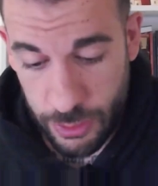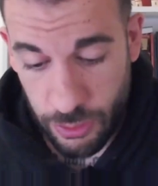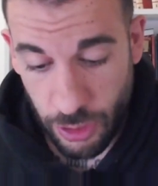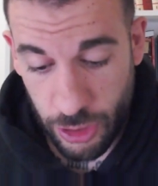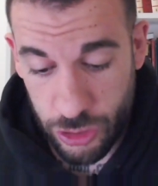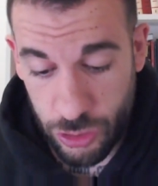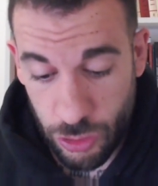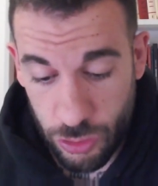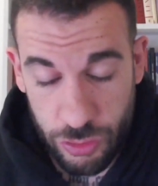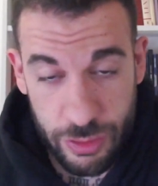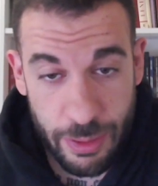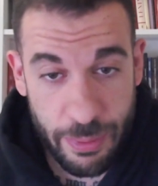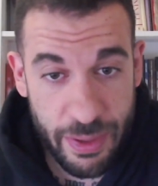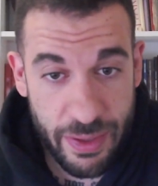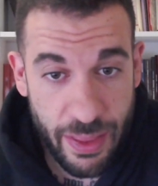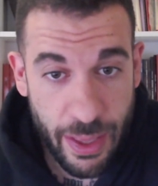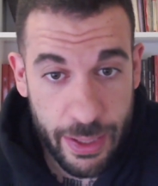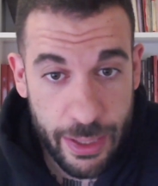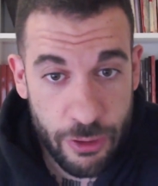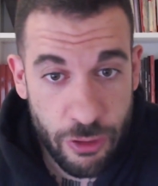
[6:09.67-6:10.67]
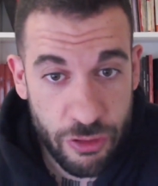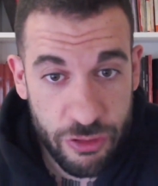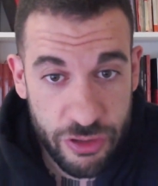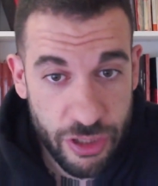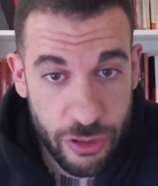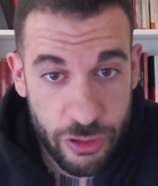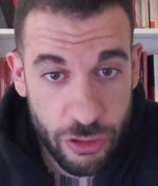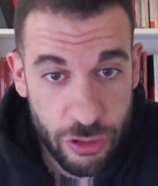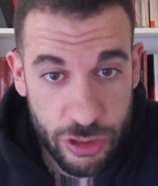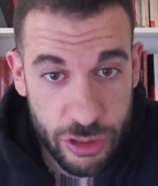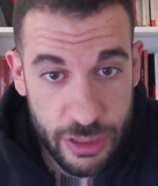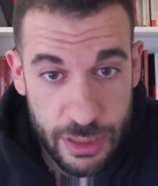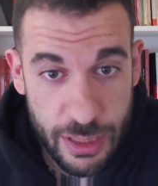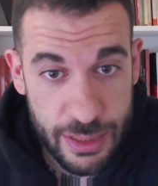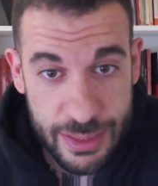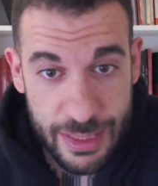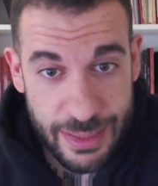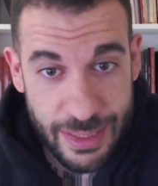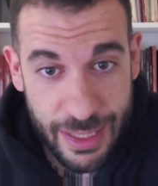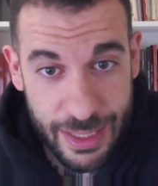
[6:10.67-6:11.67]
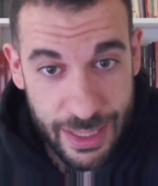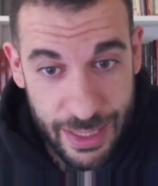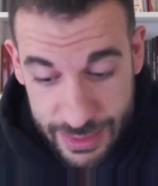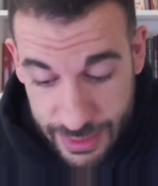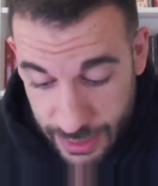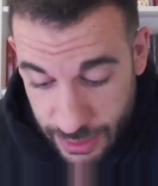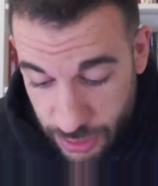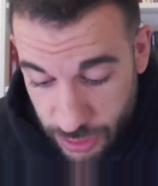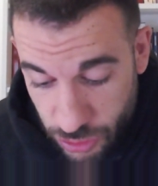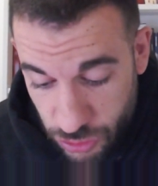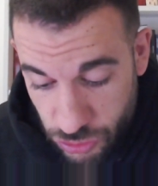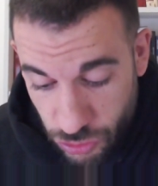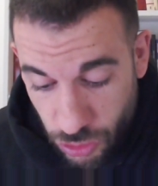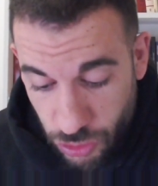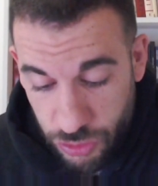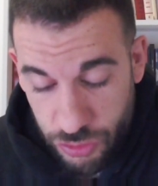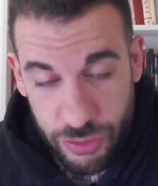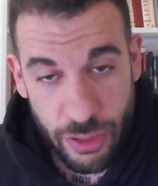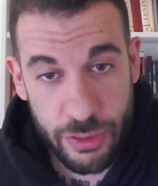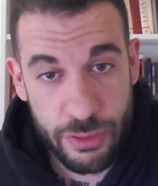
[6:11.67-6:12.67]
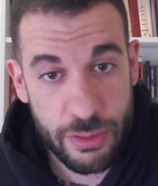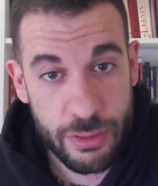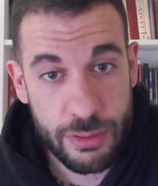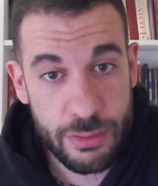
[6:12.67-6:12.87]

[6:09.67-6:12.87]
Entonces, esto de verdad que no entiendo. Este ataque así no lo entiendo.